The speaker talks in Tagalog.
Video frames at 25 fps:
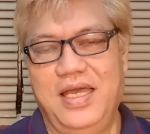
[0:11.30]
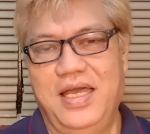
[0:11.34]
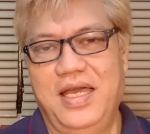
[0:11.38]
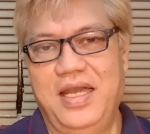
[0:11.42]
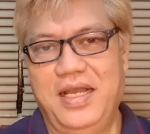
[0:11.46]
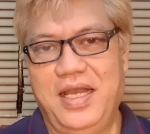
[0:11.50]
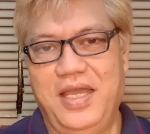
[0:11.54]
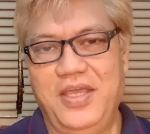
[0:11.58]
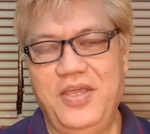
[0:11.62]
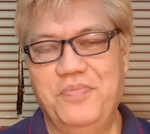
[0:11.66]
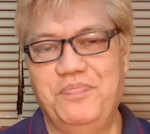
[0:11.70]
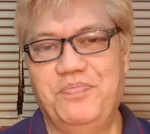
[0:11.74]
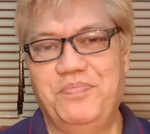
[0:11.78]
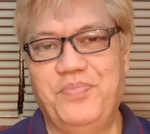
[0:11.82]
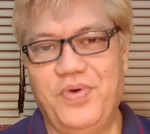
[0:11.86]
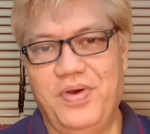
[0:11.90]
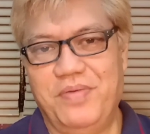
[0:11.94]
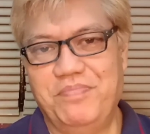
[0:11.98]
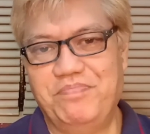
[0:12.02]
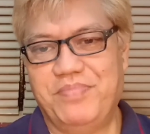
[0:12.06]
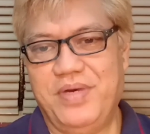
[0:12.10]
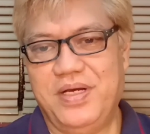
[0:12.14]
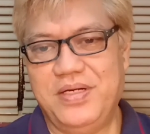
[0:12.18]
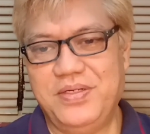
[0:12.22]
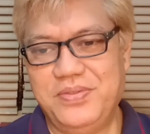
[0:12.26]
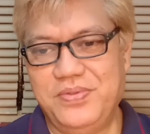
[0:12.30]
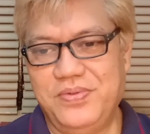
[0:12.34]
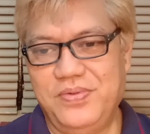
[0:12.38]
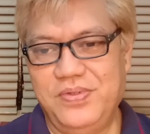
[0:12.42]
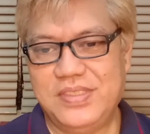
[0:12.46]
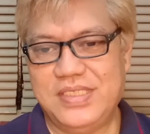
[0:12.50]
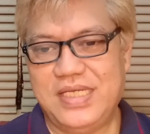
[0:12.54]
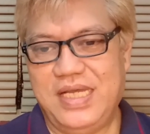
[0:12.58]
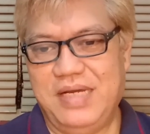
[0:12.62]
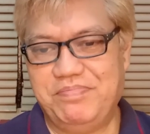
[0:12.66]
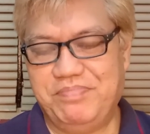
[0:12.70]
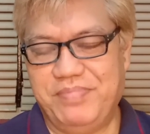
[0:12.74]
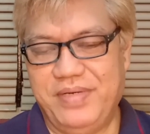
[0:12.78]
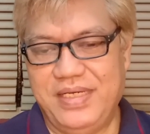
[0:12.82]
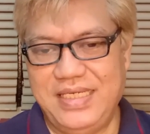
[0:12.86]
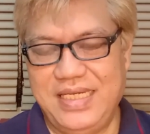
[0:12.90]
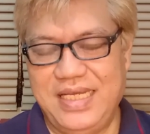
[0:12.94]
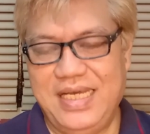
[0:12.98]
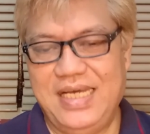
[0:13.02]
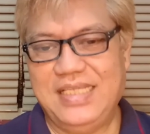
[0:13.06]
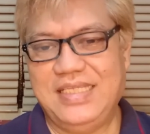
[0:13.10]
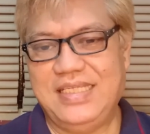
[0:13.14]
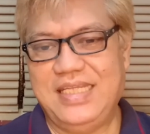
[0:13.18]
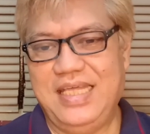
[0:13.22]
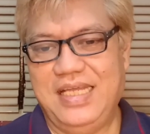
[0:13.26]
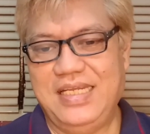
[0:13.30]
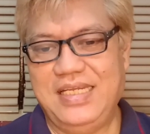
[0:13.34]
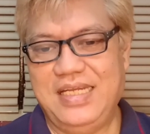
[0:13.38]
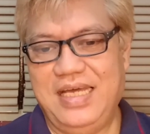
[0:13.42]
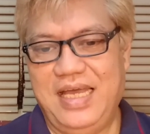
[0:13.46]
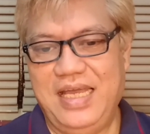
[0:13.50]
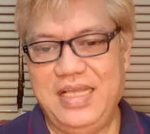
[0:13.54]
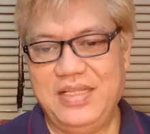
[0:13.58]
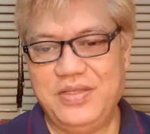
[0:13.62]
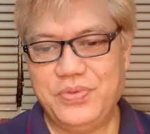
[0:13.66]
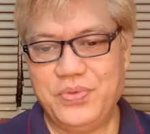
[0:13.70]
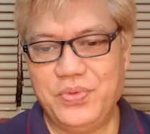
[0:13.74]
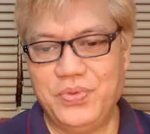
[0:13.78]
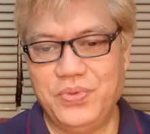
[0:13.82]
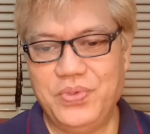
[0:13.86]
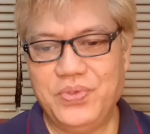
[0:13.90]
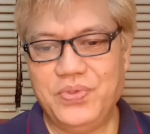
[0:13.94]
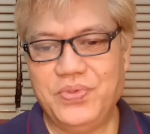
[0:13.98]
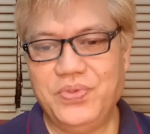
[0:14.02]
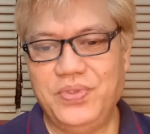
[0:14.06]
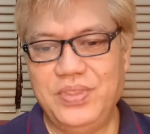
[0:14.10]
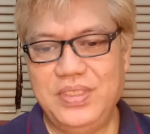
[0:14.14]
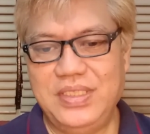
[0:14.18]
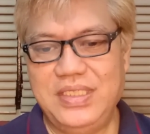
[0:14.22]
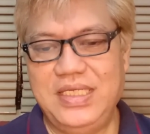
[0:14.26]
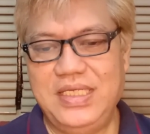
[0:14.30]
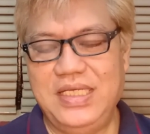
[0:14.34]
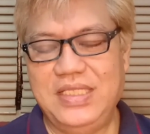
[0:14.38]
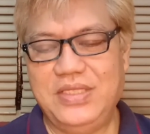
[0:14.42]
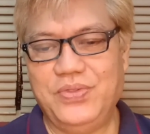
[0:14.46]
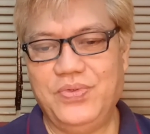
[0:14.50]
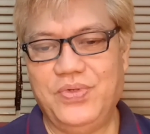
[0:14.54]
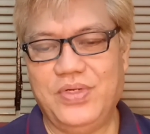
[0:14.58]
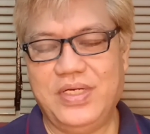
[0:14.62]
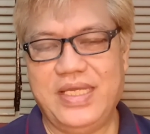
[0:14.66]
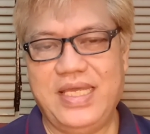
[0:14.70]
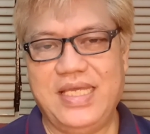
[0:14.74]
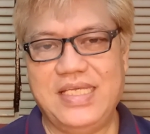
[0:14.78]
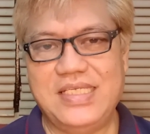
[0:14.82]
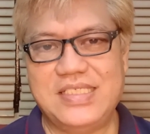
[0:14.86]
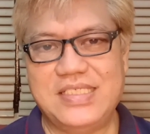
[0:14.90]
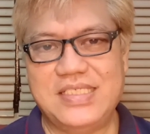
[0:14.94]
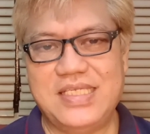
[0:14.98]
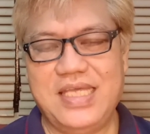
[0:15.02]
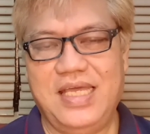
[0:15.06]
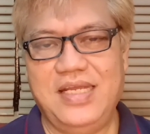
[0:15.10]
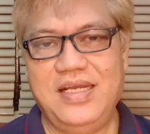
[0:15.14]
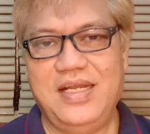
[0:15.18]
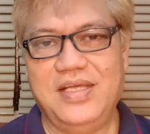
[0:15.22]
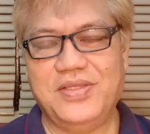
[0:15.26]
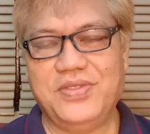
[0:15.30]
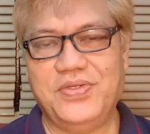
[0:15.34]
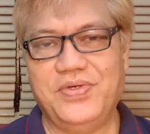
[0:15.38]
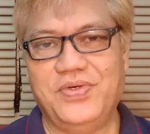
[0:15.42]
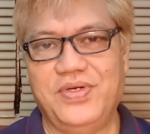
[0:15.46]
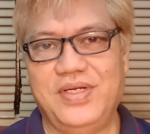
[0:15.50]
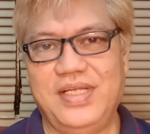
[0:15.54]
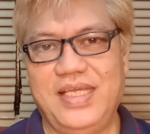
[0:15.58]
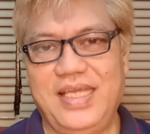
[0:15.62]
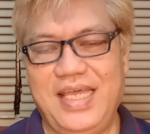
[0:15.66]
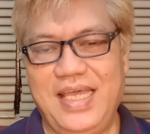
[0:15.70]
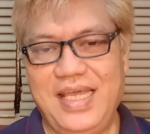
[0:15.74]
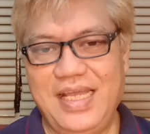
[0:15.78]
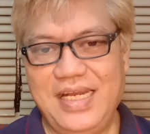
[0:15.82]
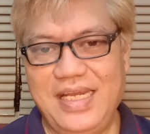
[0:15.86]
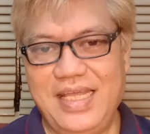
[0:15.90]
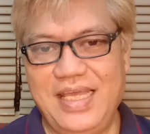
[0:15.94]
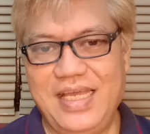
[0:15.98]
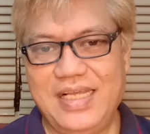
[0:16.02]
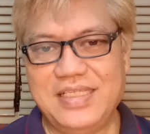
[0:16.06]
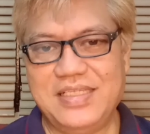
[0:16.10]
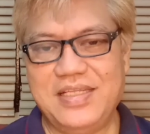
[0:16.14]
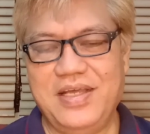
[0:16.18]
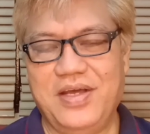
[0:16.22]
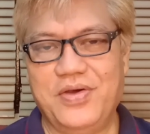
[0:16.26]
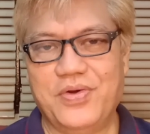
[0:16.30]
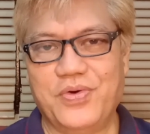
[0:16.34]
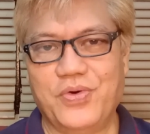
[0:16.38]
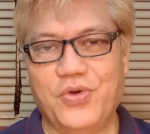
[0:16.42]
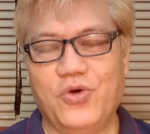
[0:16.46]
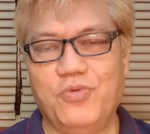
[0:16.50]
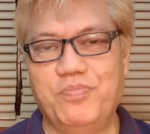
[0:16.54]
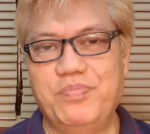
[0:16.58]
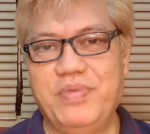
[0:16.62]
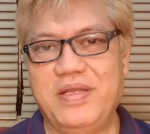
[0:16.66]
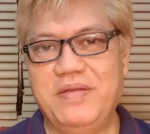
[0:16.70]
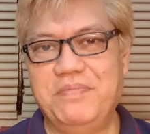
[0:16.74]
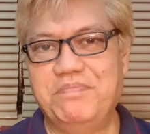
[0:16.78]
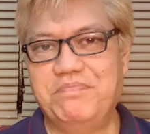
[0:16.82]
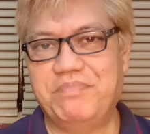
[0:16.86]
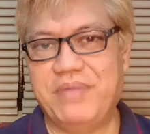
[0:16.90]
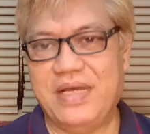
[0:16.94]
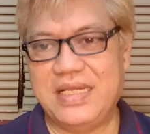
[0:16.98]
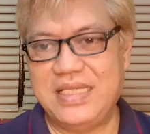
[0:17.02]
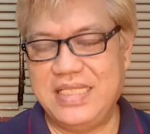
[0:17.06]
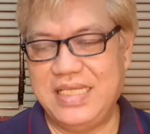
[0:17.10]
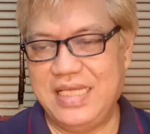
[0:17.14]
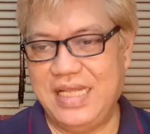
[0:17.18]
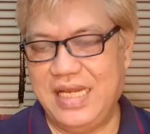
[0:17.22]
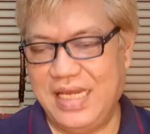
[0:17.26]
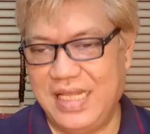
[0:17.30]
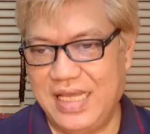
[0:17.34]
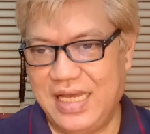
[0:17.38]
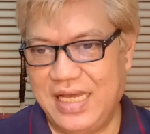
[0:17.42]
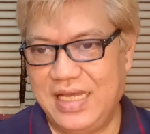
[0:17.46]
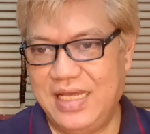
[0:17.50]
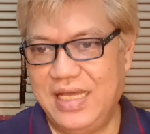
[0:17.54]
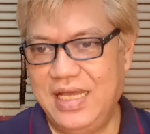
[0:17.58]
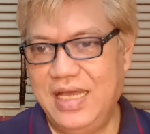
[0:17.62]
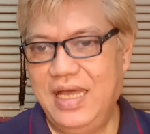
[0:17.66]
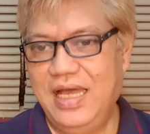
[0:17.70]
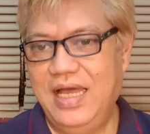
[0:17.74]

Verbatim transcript: Ngayon po ang pag-uusapan natin ay tungkol dito kay Senator-elect Robin Padilla.